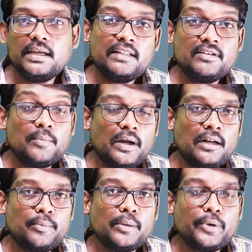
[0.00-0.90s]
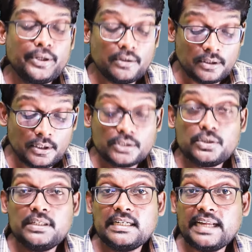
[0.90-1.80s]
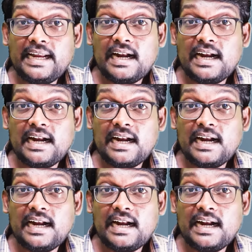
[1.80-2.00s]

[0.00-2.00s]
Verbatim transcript: இதை வந்து மானிட்டர் பண்ண முடியும் ஸோ இது ட்ரை